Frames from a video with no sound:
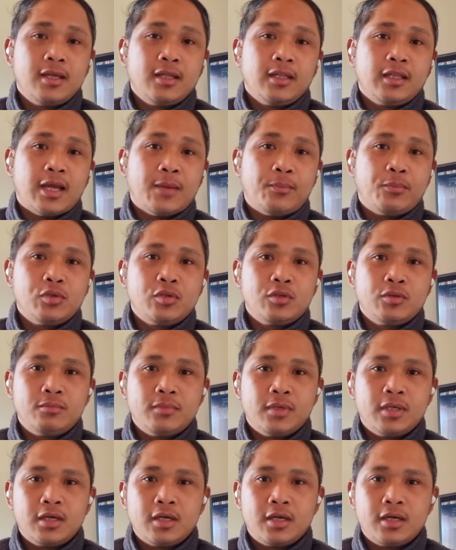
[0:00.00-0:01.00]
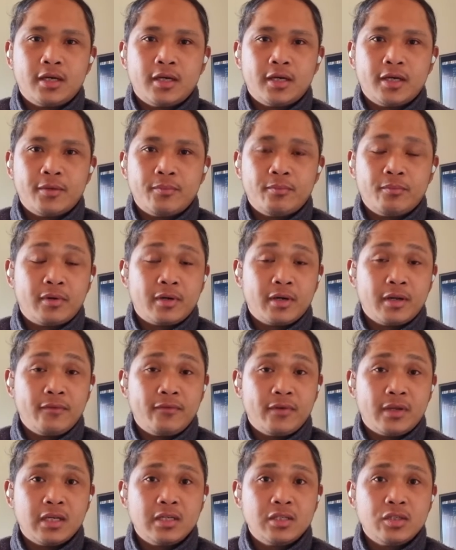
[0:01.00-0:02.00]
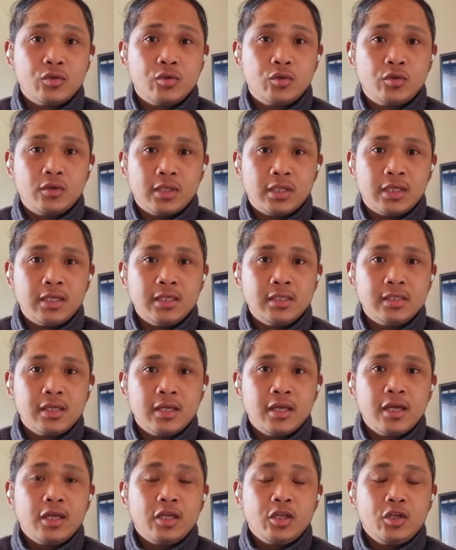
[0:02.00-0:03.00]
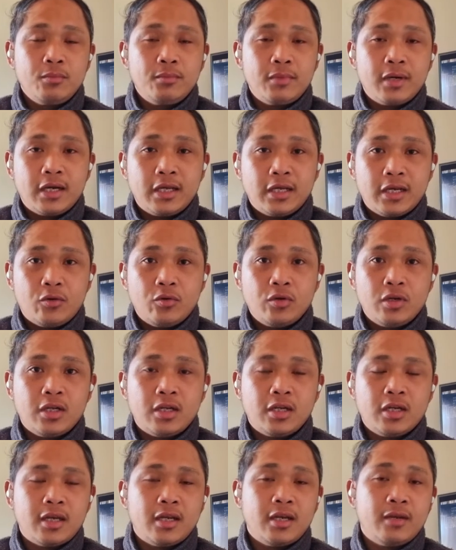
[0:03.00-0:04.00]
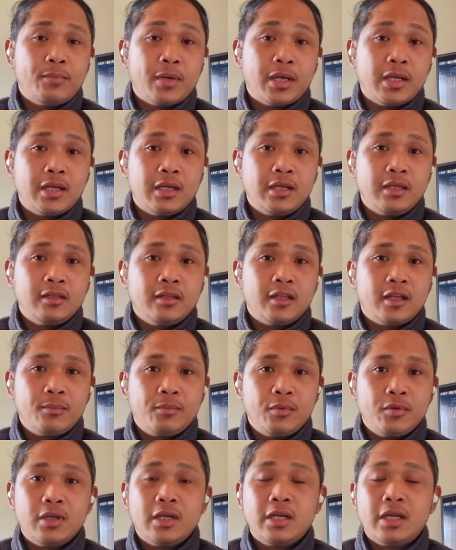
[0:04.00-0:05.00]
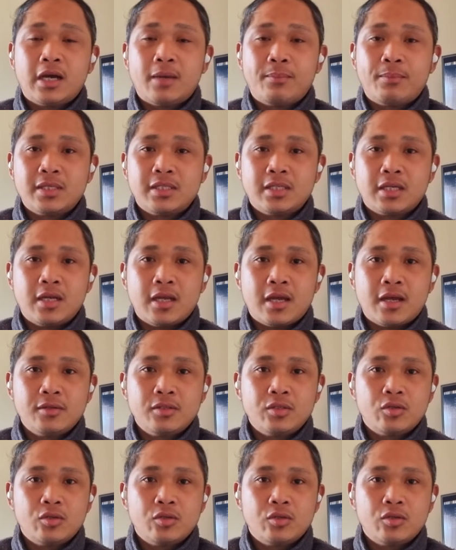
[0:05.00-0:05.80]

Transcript: Tapos, yung mga um, reference ko nun is, yung mga nauna na, na, na final interview na nakapasa na.